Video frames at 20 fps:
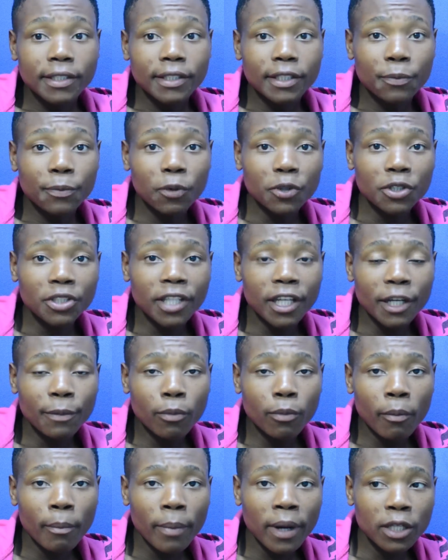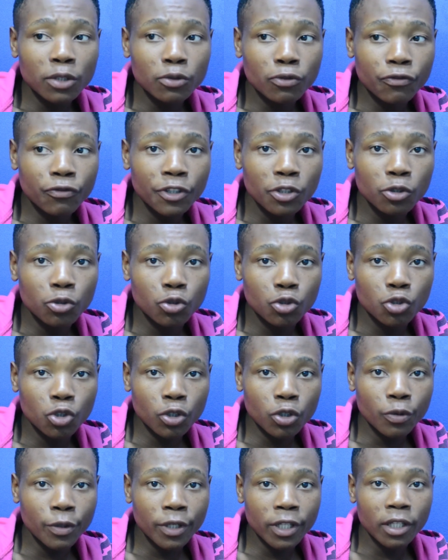Depois de ter bombado o vídeo de
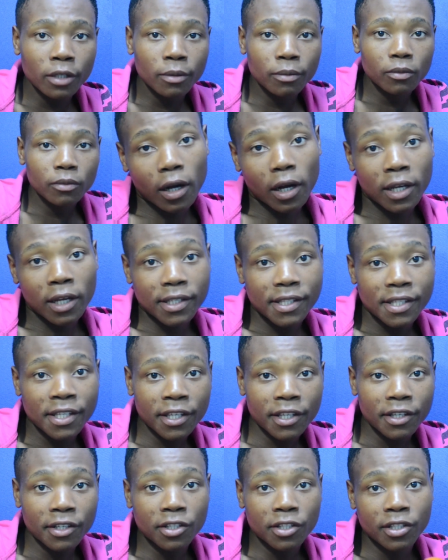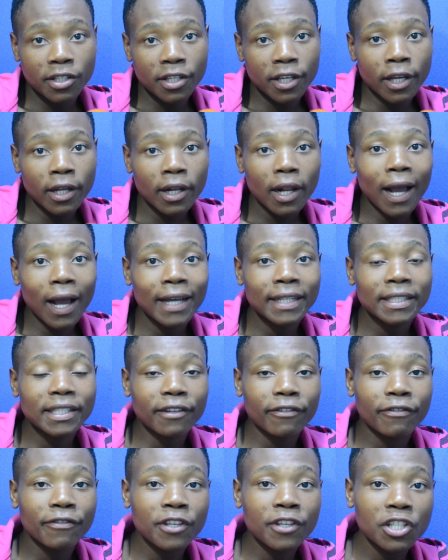Joy William, assim quis dizer a
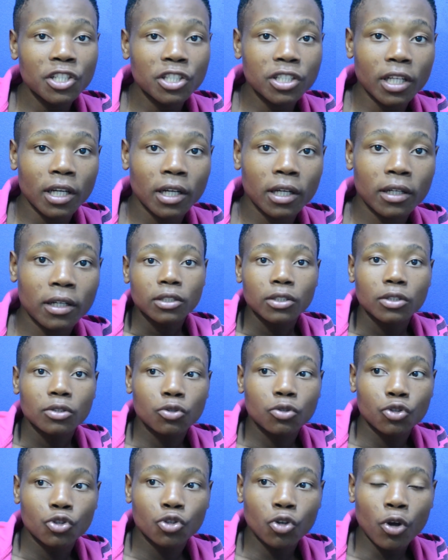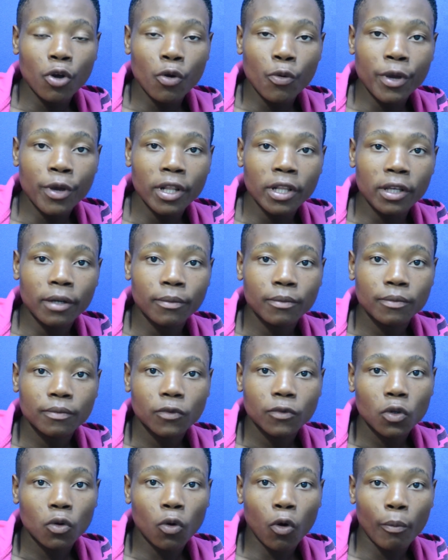entrevista de Joy William
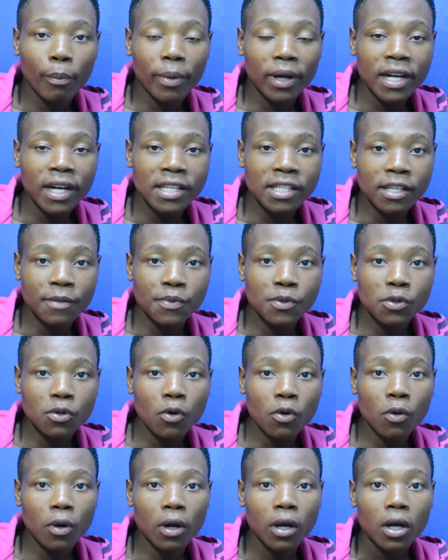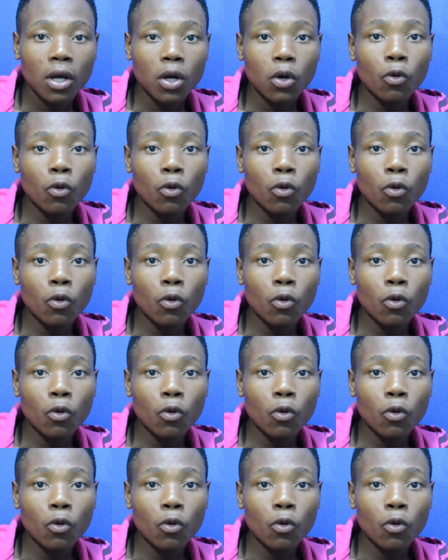com a Beleza em Pessoa,